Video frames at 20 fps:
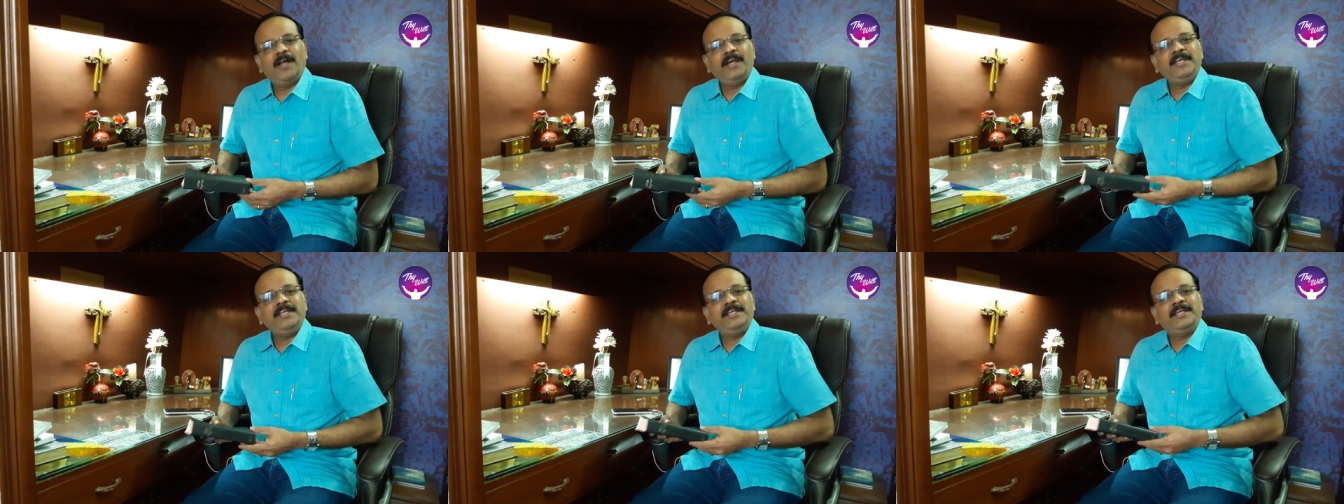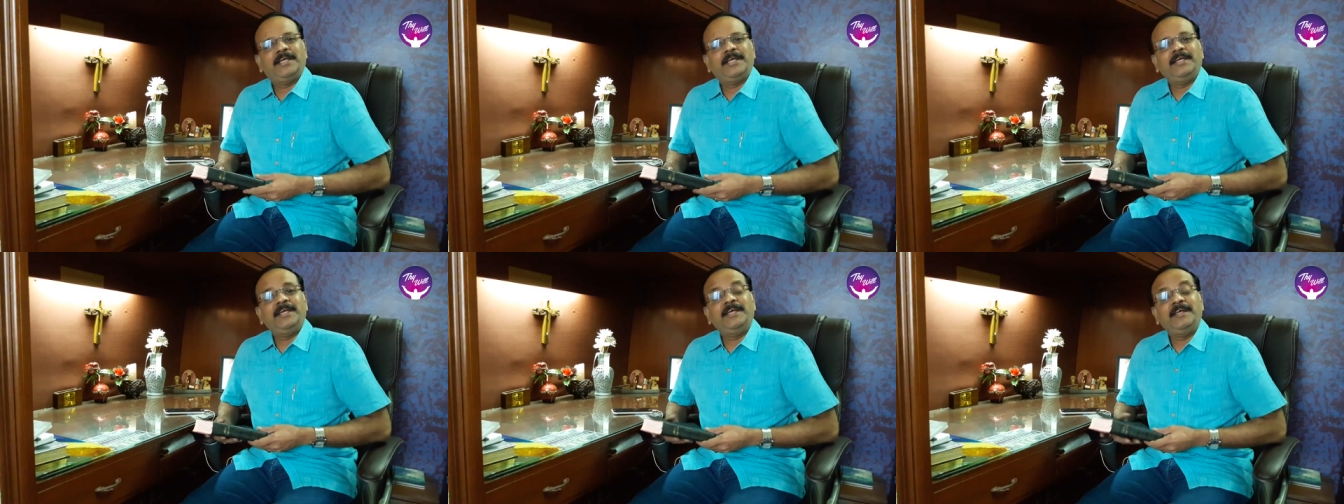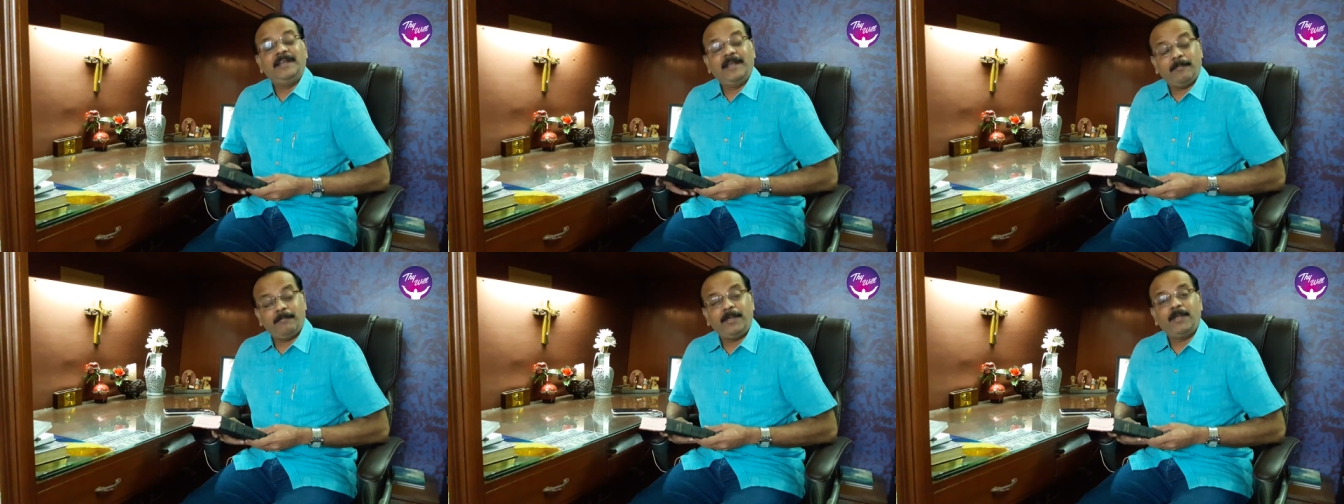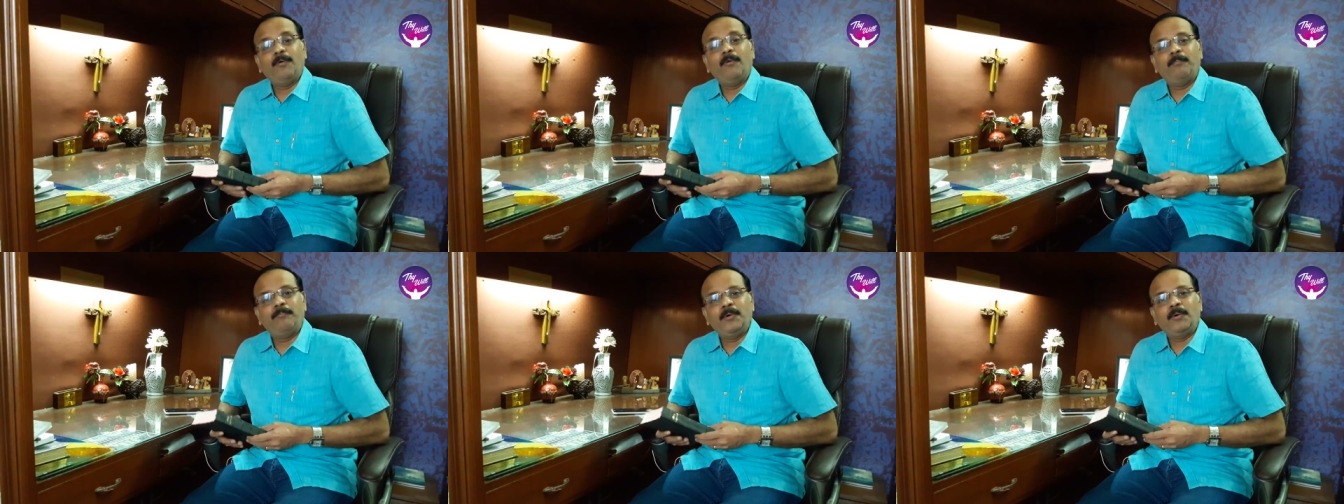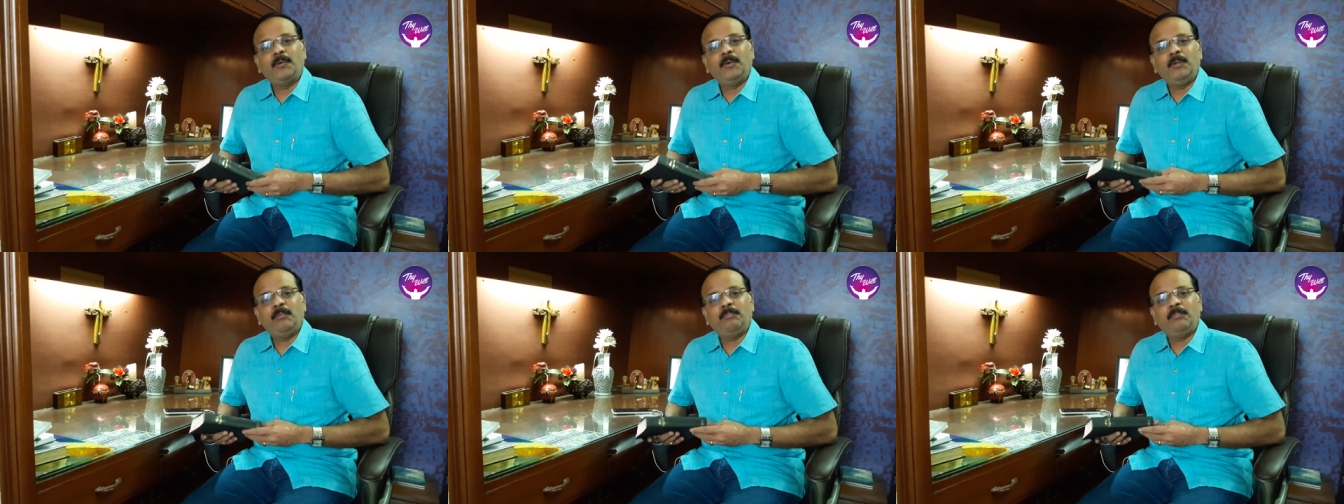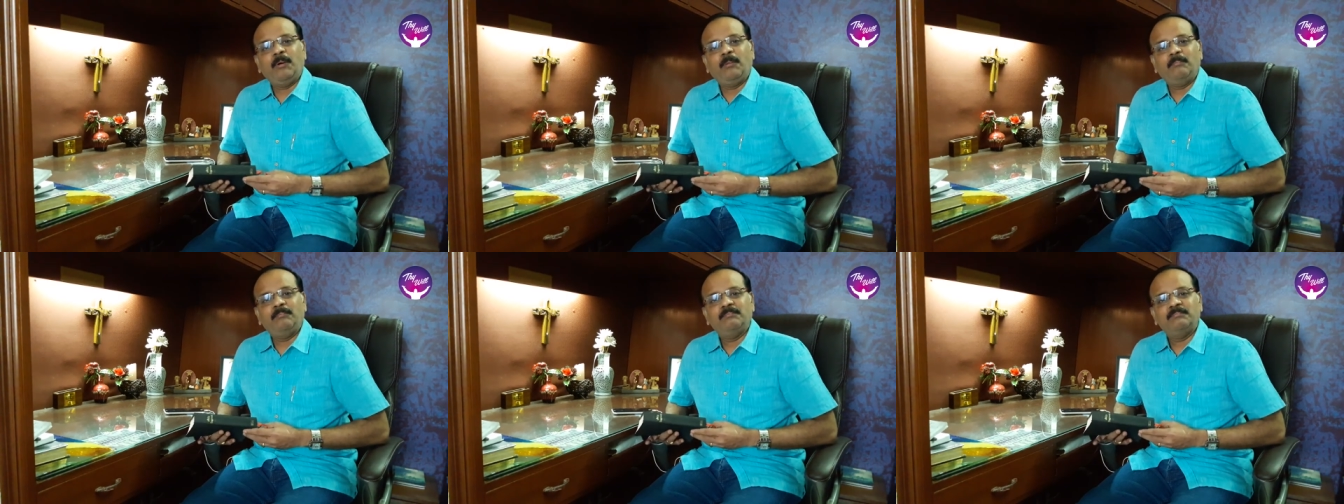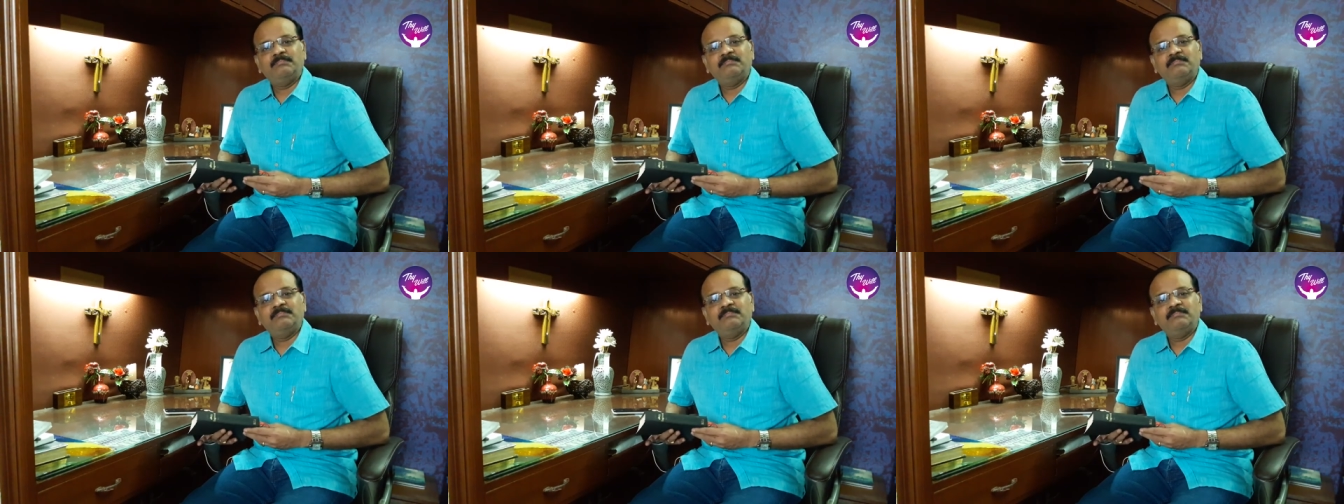வழிக்கு நம்மை ஒப்பு கொடுப்போம்